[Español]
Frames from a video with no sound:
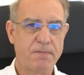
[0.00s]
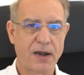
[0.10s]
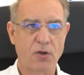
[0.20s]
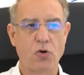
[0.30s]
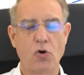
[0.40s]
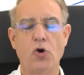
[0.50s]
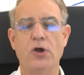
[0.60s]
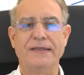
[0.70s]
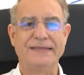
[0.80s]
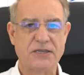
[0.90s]
marcó
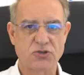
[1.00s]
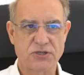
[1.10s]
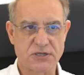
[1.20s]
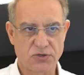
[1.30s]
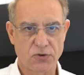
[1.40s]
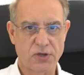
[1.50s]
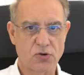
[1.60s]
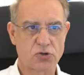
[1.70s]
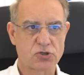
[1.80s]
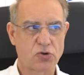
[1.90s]
techos
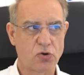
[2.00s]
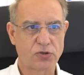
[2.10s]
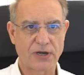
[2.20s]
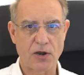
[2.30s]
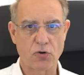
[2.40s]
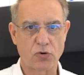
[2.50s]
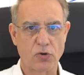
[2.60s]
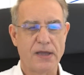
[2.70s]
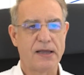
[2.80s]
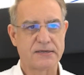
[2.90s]
históricos contra el
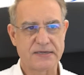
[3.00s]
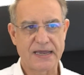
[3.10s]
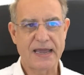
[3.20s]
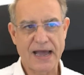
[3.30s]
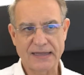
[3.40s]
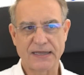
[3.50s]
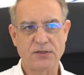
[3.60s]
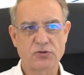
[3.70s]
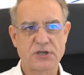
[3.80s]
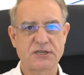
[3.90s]
oro. Así que
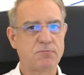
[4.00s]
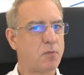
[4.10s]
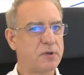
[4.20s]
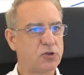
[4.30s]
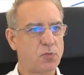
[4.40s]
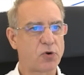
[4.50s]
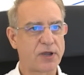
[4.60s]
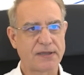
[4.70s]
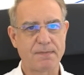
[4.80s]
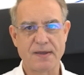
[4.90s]
atentos a ese momento
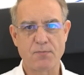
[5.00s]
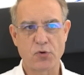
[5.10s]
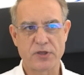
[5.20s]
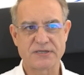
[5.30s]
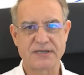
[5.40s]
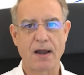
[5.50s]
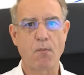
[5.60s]
porque también puede ser